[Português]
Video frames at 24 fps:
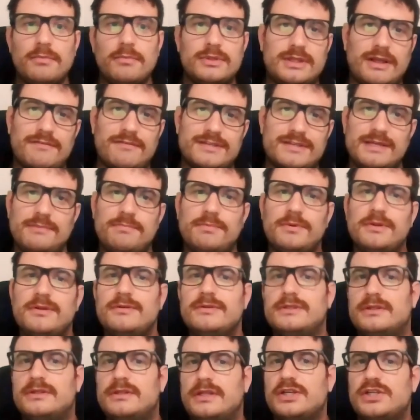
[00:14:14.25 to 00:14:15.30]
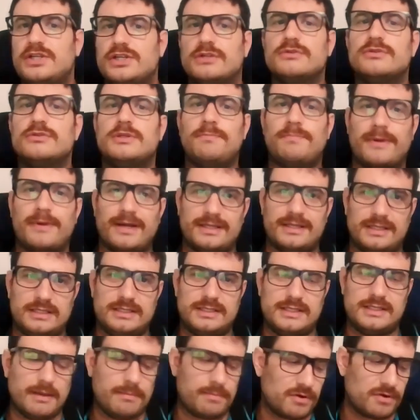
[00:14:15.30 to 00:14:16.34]
tava sempre deixando de, de,
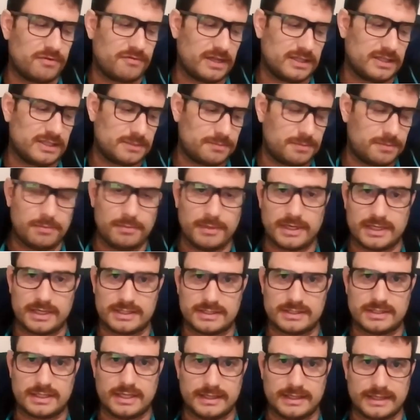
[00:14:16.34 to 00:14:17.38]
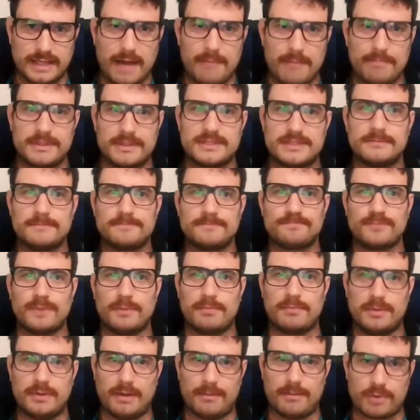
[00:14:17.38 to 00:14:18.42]
ser aprovado nas primeiras etapas, na
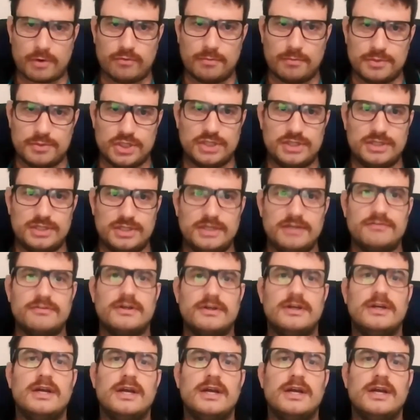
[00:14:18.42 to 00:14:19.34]
prova objetiva,